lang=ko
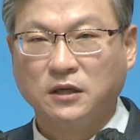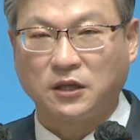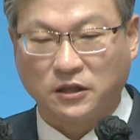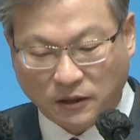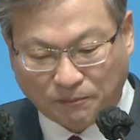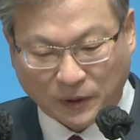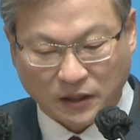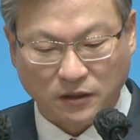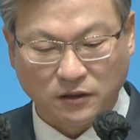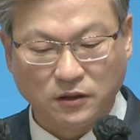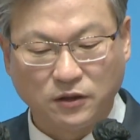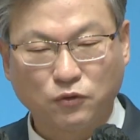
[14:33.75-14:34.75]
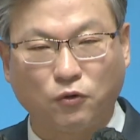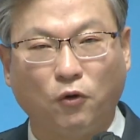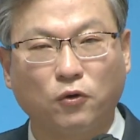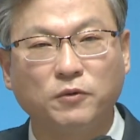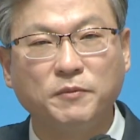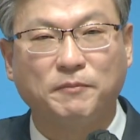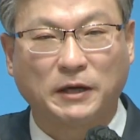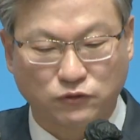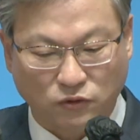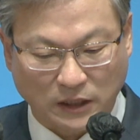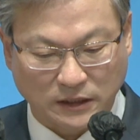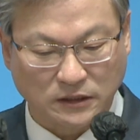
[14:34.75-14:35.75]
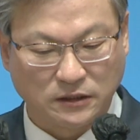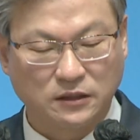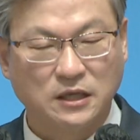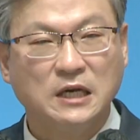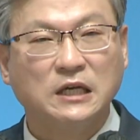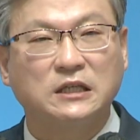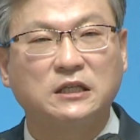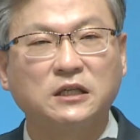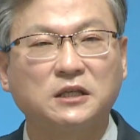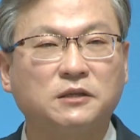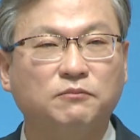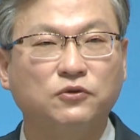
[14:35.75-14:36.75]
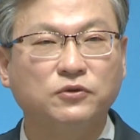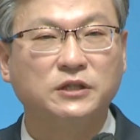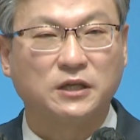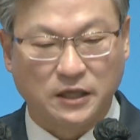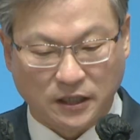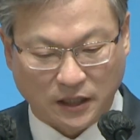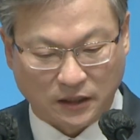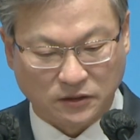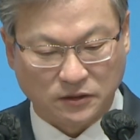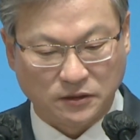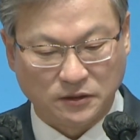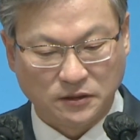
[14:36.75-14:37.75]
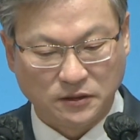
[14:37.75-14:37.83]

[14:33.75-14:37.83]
터져버리는 거예요. 고름이 막 쏟아지는 거예요. 그런 문제를 얘기하는 거예요.